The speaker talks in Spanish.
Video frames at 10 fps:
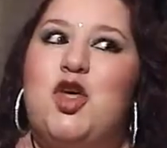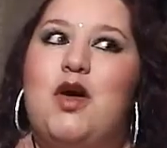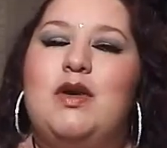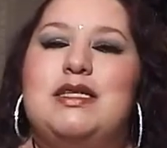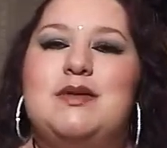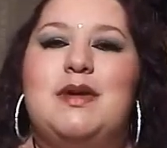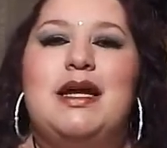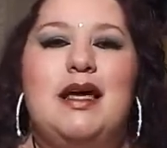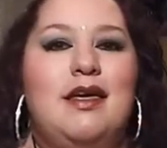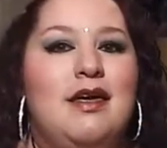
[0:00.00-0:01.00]
toda una
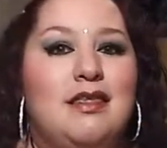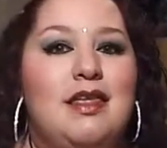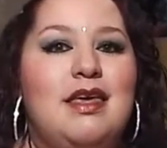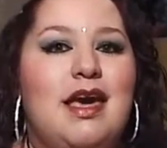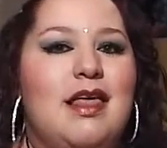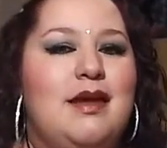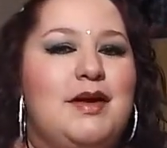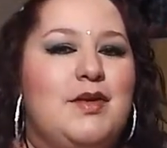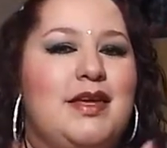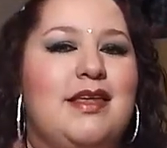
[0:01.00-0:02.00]
semana dedicada a
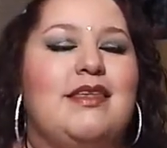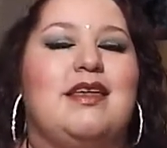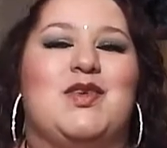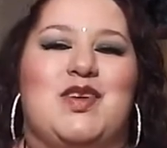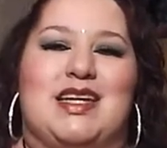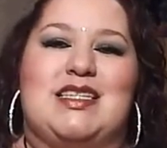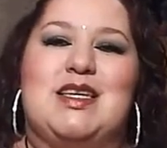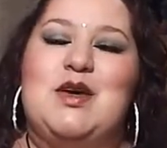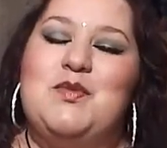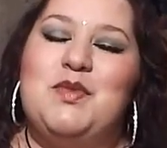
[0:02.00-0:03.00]
la manualidad que tú quieres.